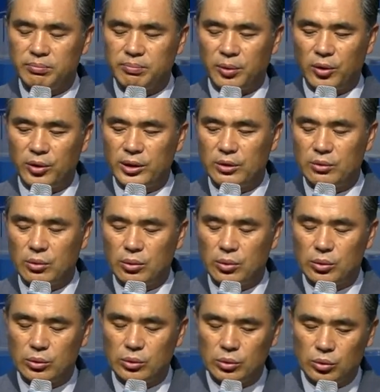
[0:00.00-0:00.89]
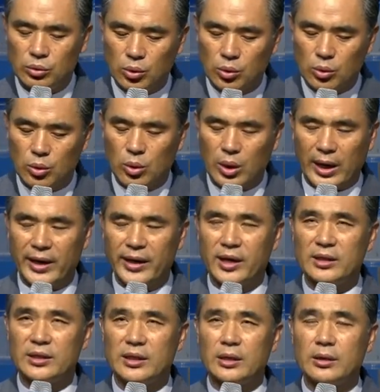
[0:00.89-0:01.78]
버리고 놓고
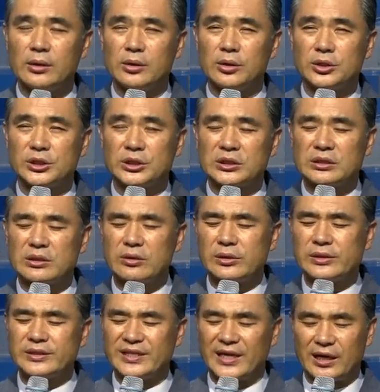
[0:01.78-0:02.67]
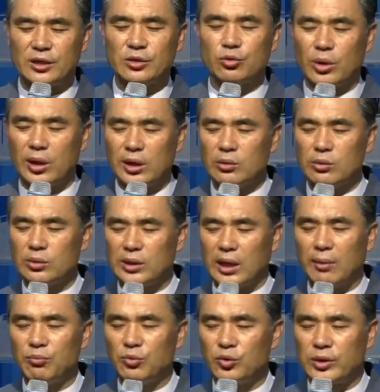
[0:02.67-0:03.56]
가야 되는 것인 걸 자기도 알고
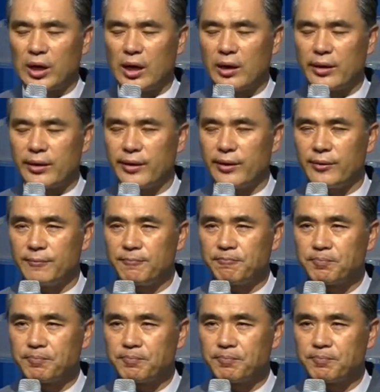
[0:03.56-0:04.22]
남도 다 알아요.